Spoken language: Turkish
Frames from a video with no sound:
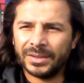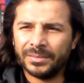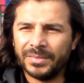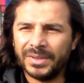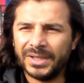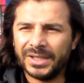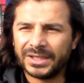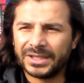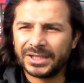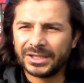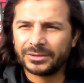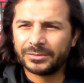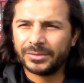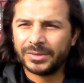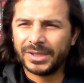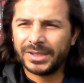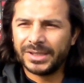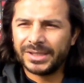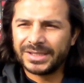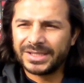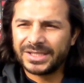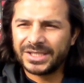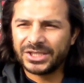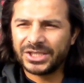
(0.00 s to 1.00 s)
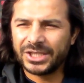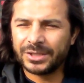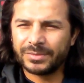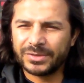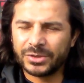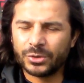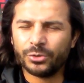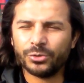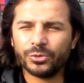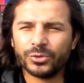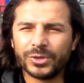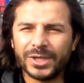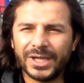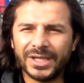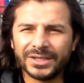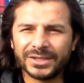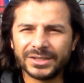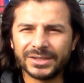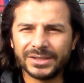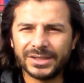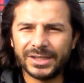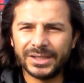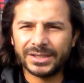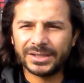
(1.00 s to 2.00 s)
milli takıma seçerek bizi
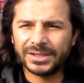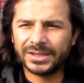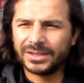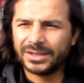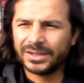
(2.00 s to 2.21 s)
onurlandırırlar.